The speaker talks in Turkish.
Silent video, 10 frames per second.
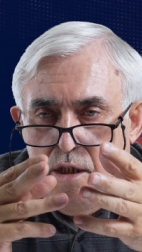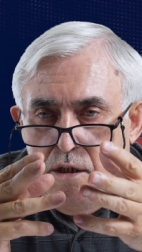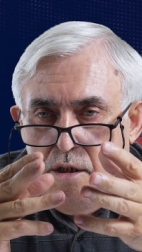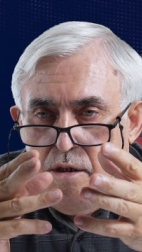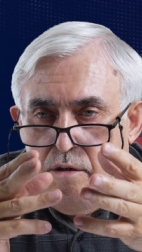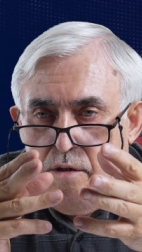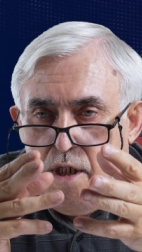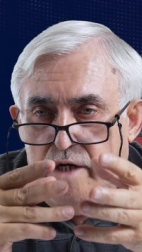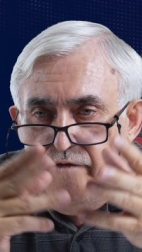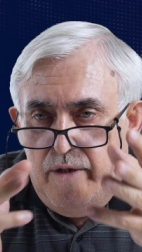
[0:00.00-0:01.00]
e, ee,
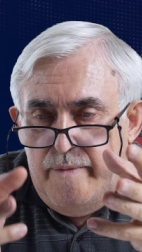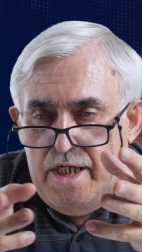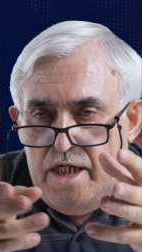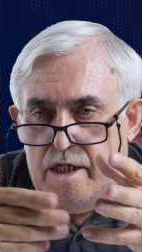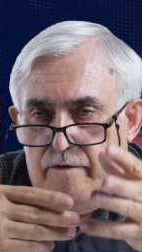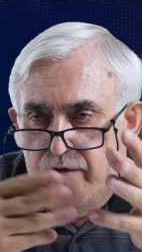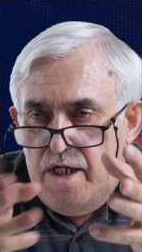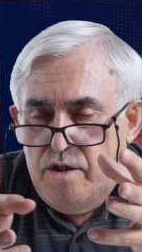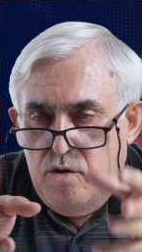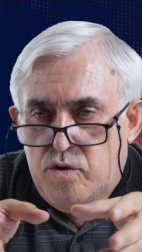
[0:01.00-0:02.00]
AVM'lere
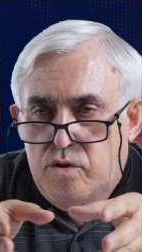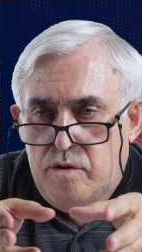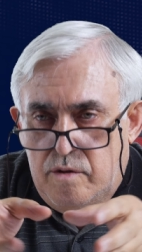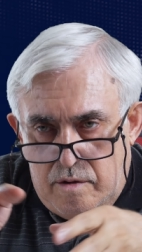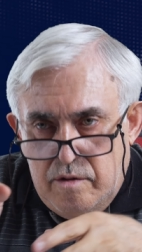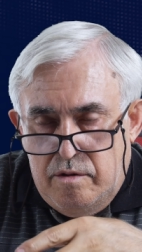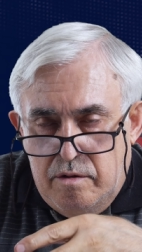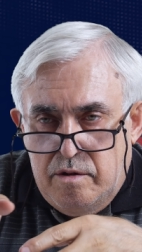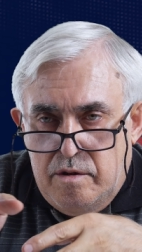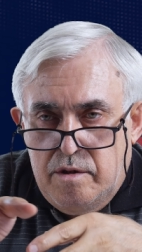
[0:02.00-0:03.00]
filan
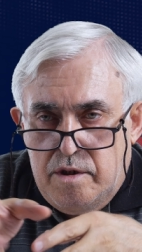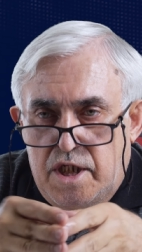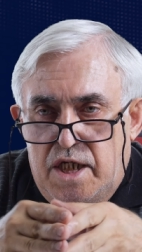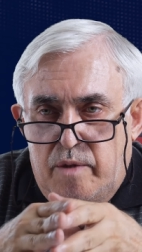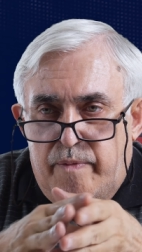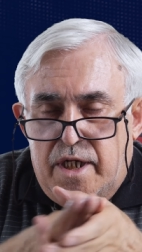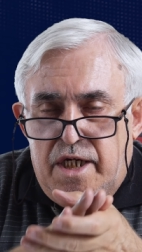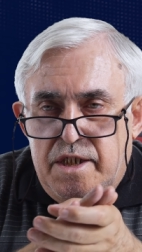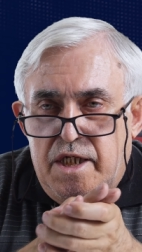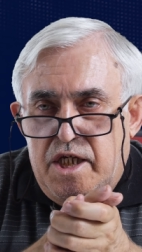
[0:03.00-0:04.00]
Sağlık
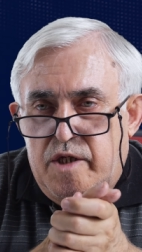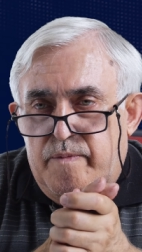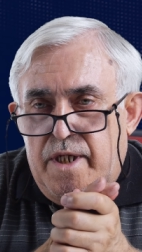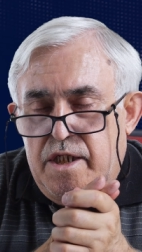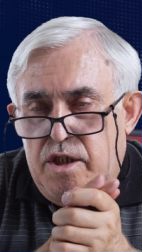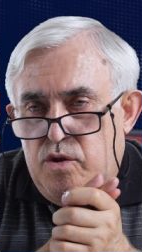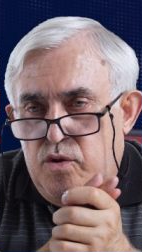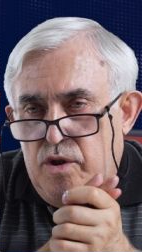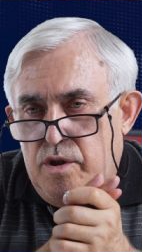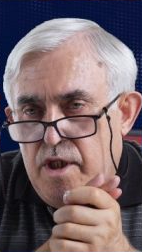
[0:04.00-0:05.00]
Bakanlığı ekipleri
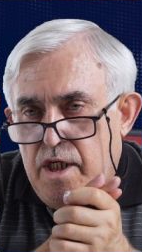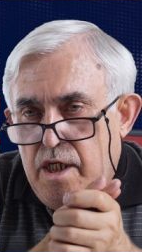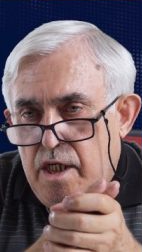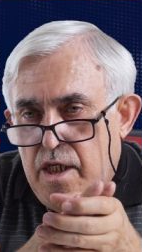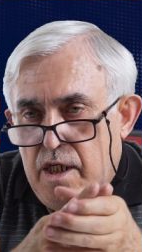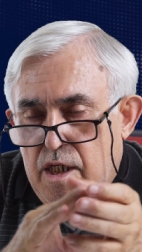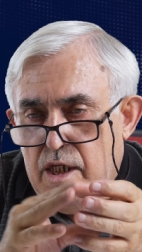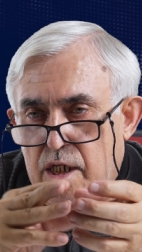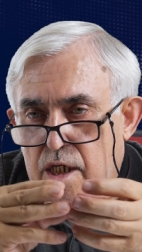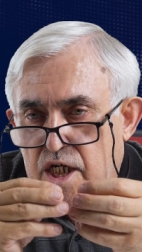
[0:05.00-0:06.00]
gidiyor.
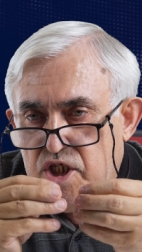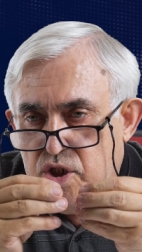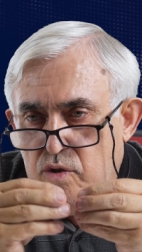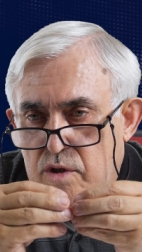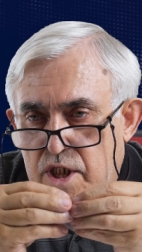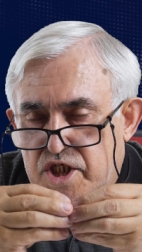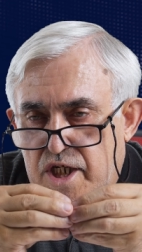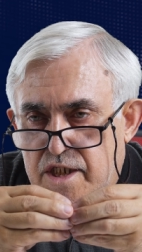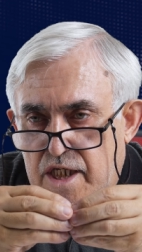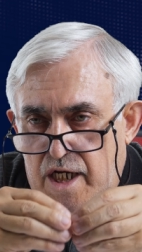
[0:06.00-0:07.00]
Aşı
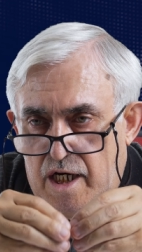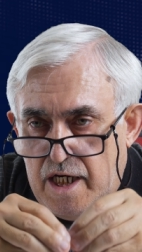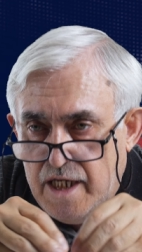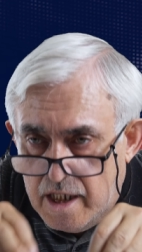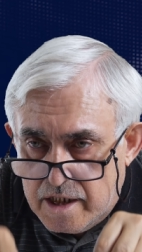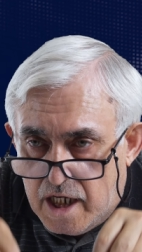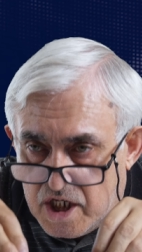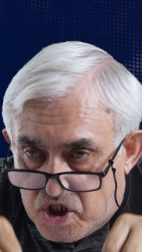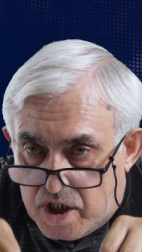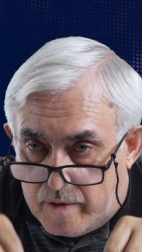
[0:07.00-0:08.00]
olacaklara ayağında
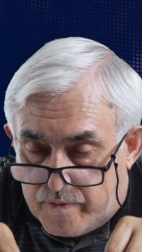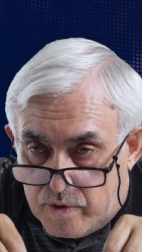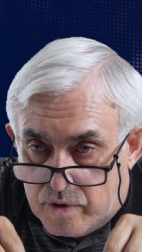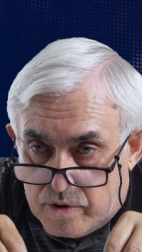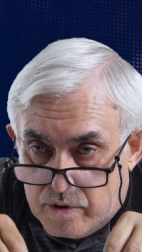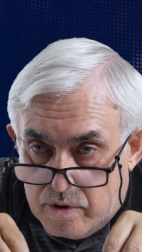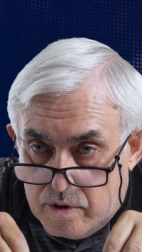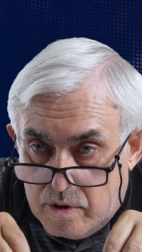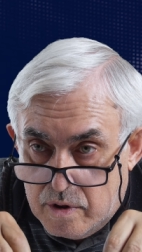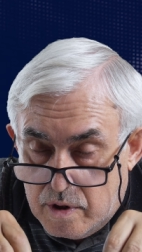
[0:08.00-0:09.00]
aşı yapıyor.
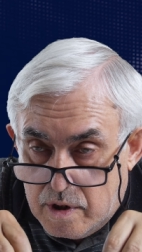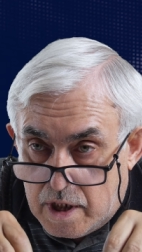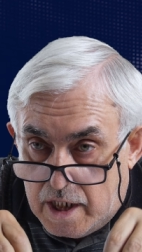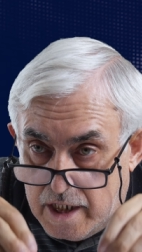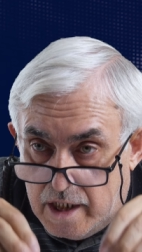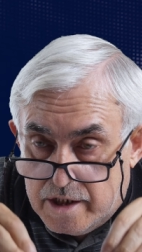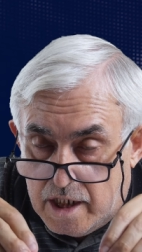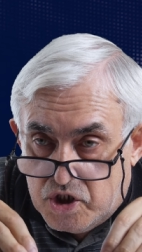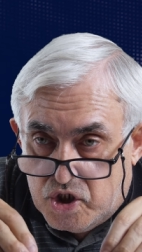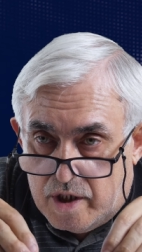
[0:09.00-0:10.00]

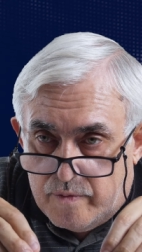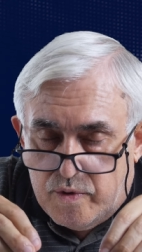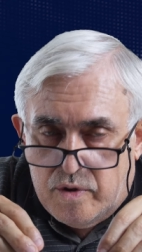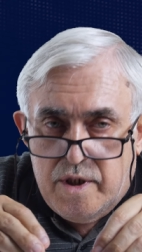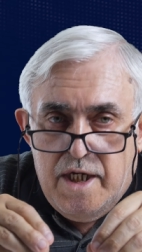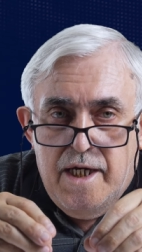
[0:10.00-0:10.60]
Ayağında aşı yapıyor.